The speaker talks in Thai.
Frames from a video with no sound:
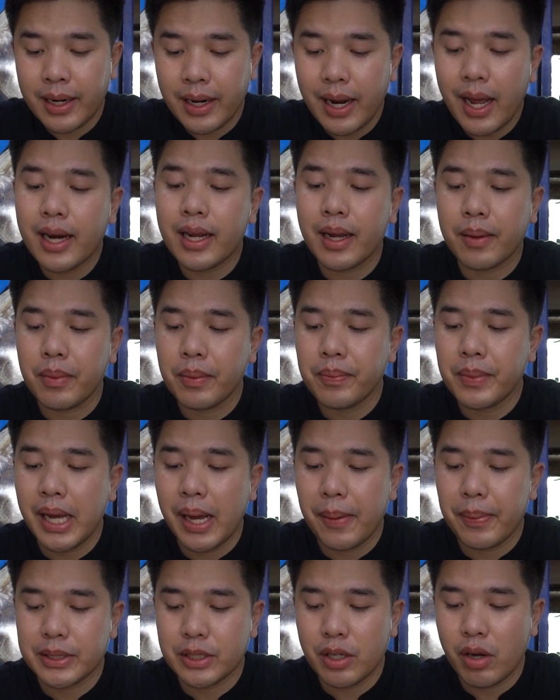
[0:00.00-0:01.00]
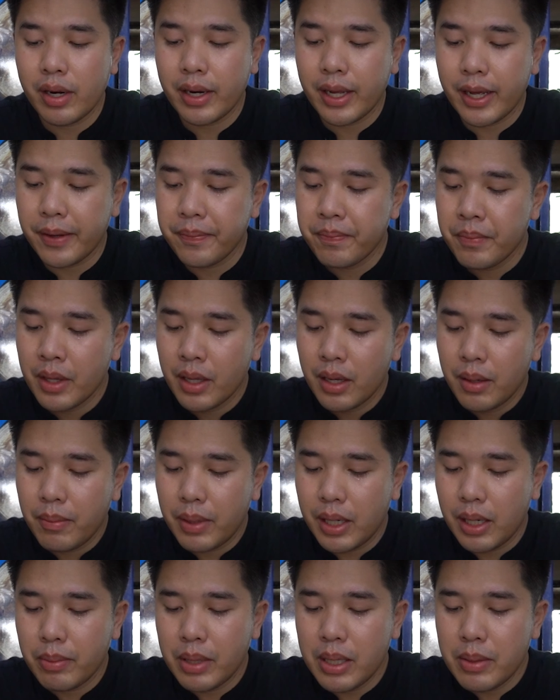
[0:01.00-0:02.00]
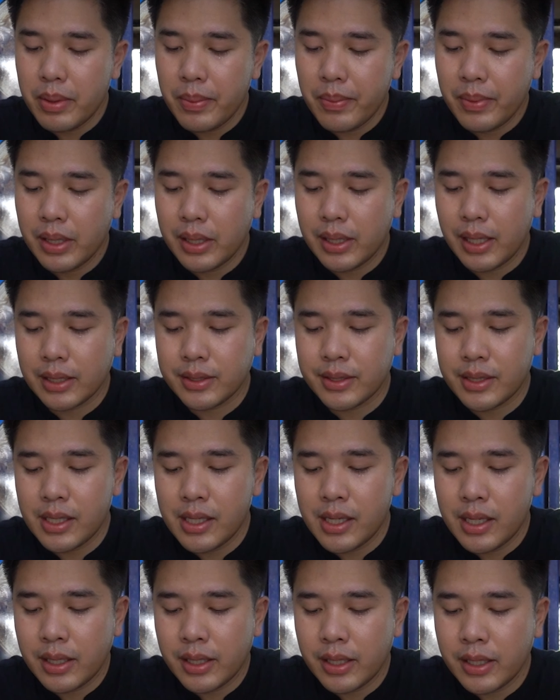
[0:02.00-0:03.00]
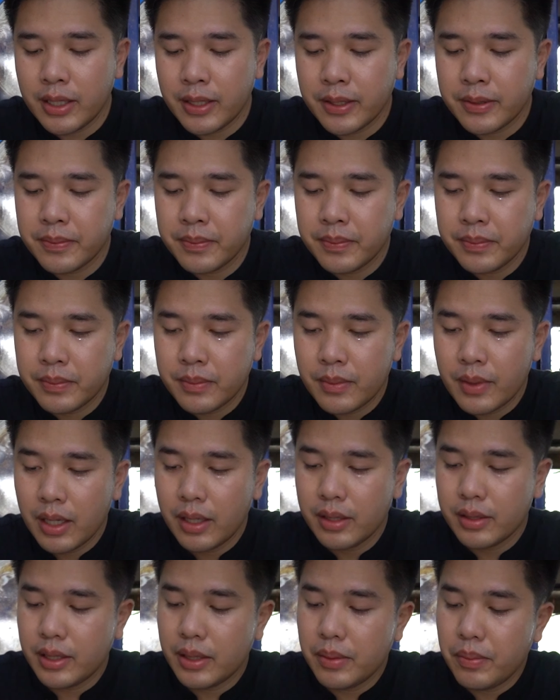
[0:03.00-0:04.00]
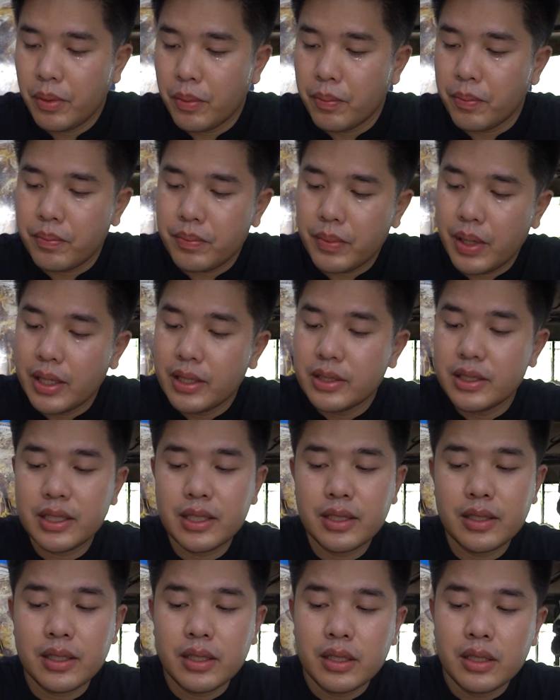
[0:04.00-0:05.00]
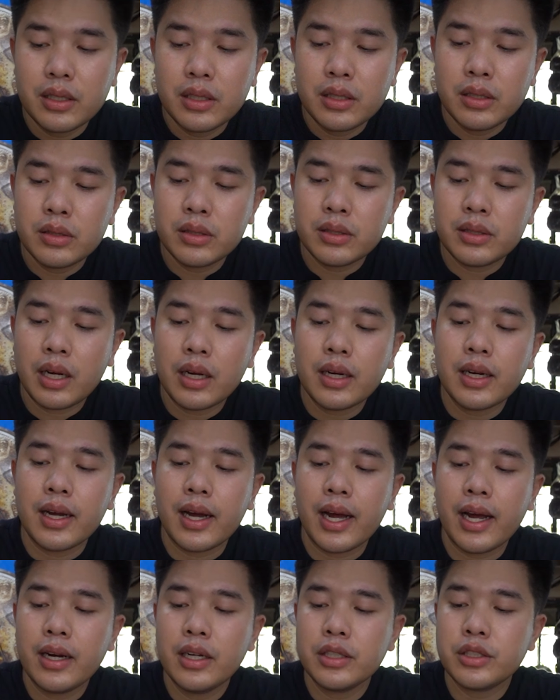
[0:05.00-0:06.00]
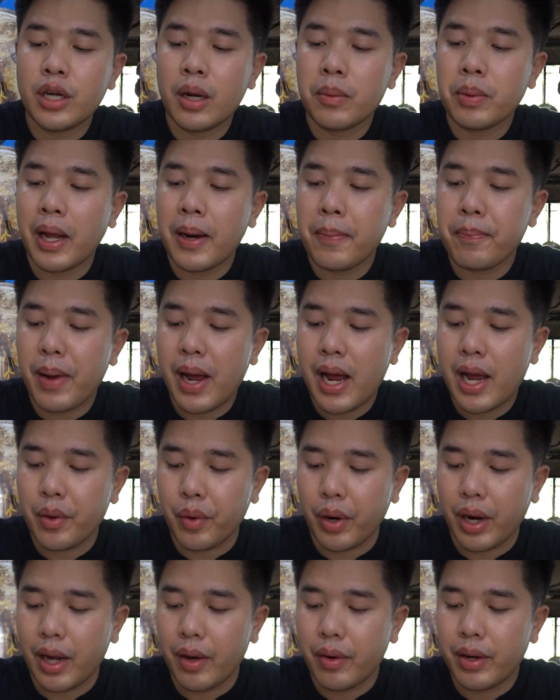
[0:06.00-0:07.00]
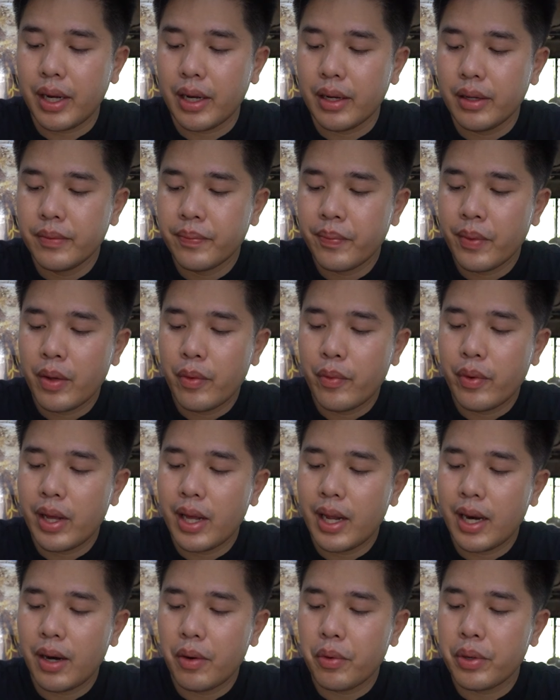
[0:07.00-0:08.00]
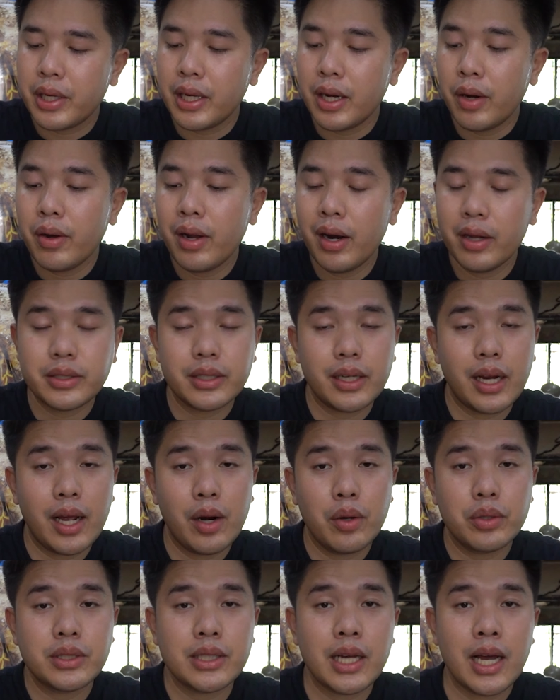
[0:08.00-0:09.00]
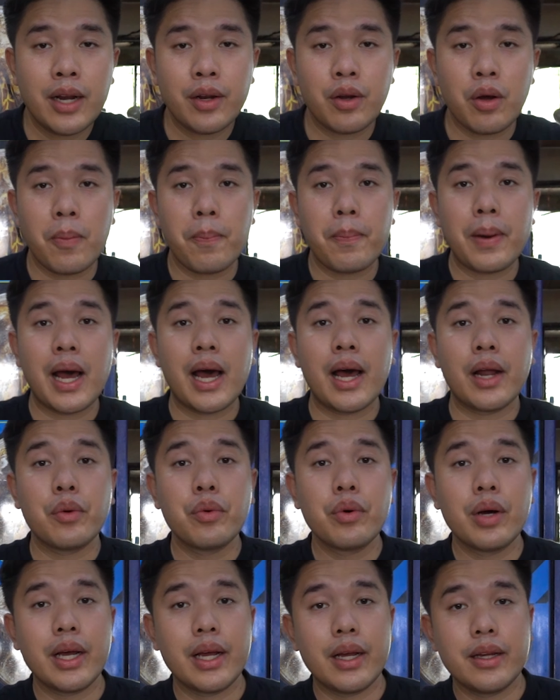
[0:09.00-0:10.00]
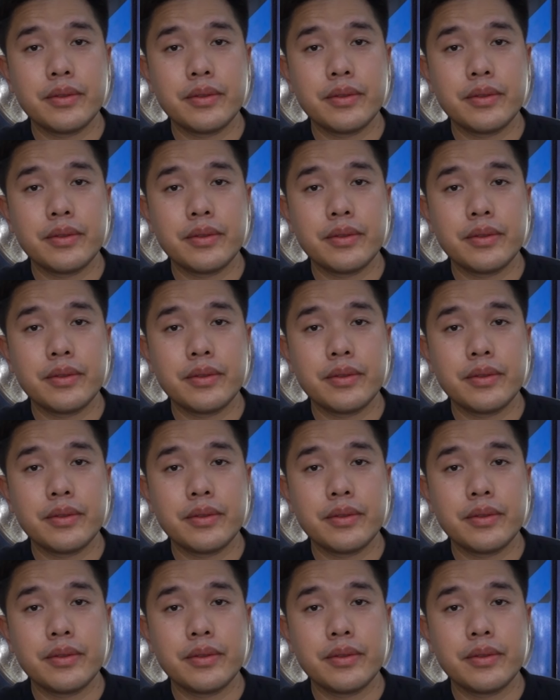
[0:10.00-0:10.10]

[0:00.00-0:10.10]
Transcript: นราดกับน้ำยาปลาช่อนเนี่ยมันทาให้มันมี t e x t อร์ที่ที่ผมอันจริงๆ ก็คือ ถ้าเกิดใครที่ชอบทานปลาอยู่แล้วอะเวลาเราเคี้ยวเราจะได้รสชาติของปลาด้วย